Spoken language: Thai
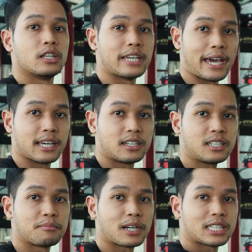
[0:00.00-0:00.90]
ใหญ่
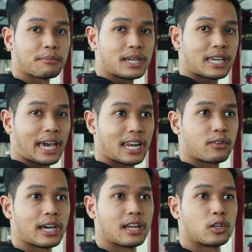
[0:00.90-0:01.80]
ขึ้นมันก็ทำให้แขน
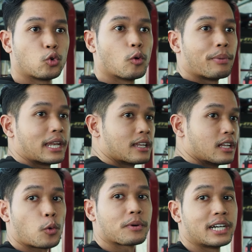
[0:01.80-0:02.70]
เราเนี่ยดูเป็น
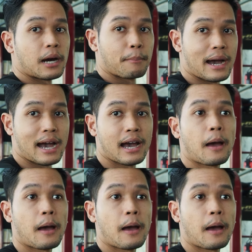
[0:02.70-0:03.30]
รูปเกือกม้า